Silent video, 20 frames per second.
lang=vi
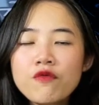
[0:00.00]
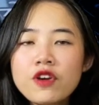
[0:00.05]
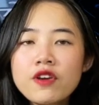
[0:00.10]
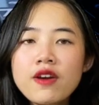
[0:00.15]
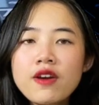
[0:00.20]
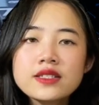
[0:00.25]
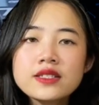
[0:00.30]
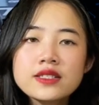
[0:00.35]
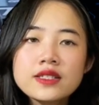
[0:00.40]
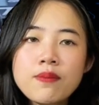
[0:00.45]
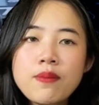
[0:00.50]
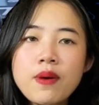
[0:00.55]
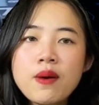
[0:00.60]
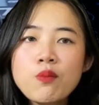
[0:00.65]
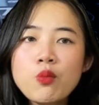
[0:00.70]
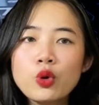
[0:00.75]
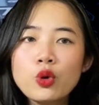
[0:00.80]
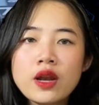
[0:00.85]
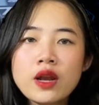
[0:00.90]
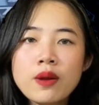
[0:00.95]
Vera
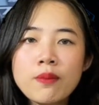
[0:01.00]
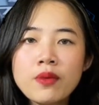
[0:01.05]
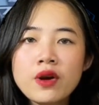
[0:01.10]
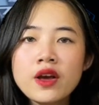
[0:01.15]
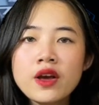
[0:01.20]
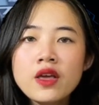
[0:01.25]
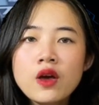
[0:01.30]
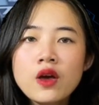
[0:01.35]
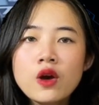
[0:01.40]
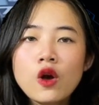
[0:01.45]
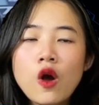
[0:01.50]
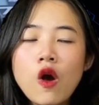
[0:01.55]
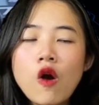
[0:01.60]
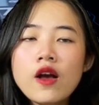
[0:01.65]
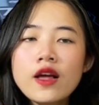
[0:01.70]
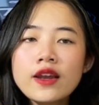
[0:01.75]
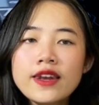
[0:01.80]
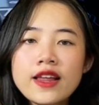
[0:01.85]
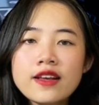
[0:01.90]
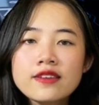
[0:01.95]
CB150 có
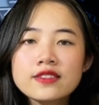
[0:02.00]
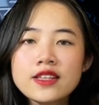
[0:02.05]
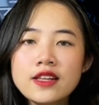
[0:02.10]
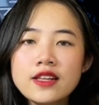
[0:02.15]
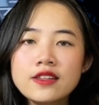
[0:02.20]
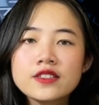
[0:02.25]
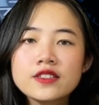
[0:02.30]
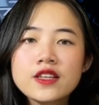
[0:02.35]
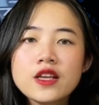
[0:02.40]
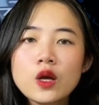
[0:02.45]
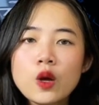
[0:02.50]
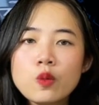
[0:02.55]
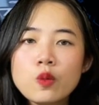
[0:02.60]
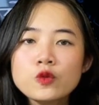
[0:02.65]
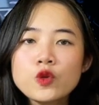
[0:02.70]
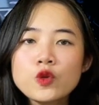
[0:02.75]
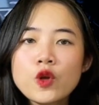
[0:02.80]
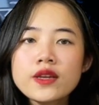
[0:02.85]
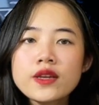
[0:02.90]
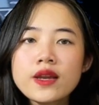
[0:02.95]
khả năng sản sinh công
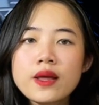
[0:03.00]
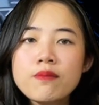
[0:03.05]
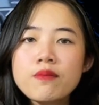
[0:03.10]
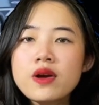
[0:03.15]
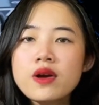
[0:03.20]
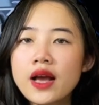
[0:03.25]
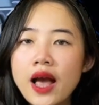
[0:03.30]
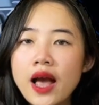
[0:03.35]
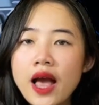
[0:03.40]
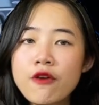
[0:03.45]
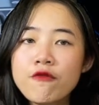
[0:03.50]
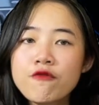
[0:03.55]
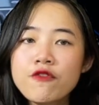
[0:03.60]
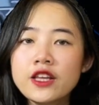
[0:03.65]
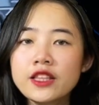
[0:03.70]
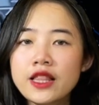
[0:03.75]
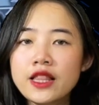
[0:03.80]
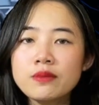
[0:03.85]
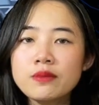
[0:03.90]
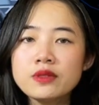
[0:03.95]
suất đến
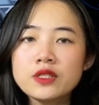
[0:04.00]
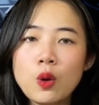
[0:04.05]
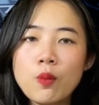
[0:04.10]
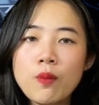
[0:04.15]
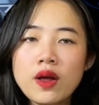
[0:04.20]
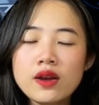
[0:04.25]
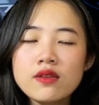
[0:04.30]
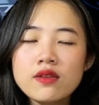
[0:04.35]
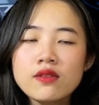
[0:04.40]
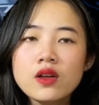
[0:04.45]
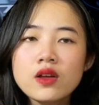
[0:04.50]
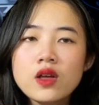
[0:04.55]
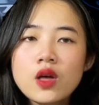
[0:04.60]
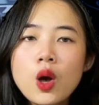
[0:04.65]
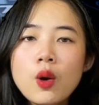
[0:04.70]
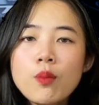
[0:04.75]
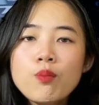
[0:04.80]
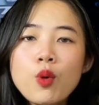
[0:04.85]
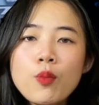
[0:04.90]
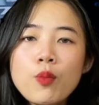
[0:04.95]
12,86 mã lực,
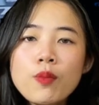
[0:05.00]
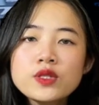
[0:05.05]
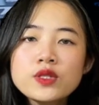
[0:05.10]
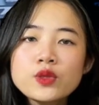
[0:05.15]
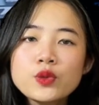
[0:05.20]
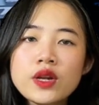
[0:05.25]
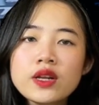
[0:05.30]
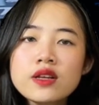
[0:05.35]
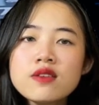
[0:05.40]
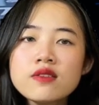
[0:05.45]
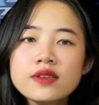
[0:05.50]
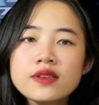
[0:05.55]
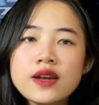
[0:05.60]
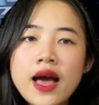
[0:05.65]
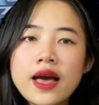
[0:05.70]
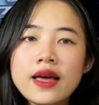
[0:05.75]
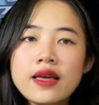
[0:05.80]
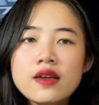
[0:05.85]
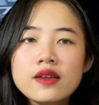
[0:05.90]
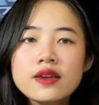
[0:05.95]
mô men xoắn cực
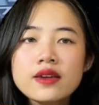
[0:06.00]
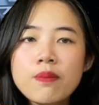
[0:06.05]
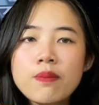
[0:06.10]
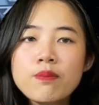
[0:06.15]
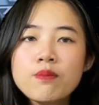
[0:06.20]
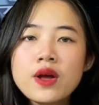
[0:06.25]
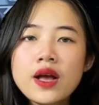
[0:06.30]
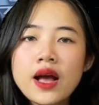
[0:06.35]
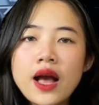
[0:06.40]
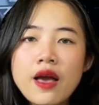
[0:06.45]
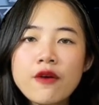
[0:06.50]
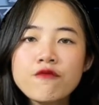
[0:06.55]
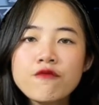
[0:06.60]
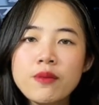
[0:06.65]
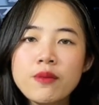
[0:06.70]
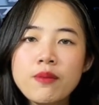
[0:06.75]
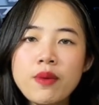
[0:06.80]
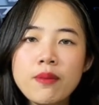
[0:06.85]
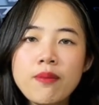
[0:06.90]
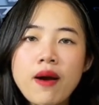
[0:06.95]
đại đạt
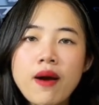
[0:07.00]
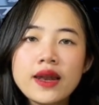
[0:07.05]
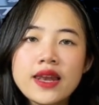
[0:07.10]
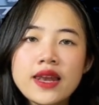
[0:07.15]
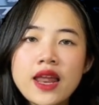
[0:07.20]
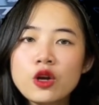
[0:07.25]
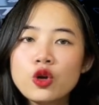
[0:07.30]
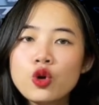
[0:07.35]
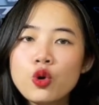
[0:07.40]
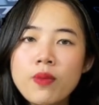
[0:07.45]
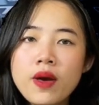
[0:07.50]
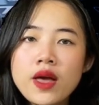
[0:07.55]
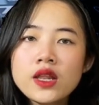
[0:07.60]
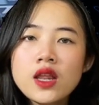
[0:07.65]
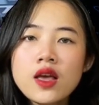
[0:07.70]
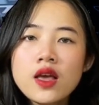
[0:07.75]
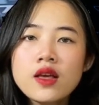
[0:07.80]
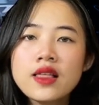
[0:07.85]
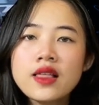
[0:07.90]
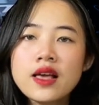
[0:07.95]
12,73 Nm
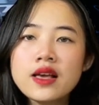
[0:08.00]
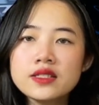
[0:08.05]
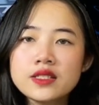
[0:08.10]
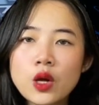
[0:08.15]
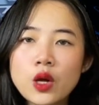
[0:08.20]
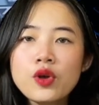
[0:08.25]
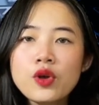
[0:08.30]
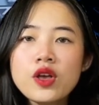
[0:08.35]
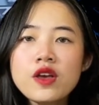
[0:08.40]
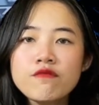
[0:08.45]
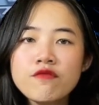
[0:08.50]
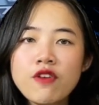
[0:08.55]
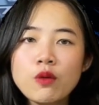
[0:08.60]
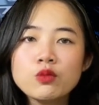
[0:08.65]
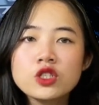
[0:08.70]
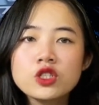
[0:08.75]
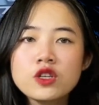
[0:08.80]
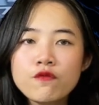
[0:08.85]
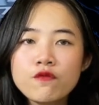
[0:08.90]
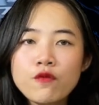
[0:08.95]
tại 6.000 vòng
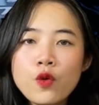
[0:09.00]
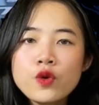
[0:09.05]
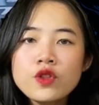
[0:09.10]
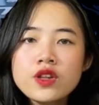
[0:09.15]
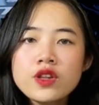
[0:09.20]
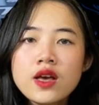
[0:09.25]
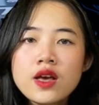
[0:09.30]
trên phút.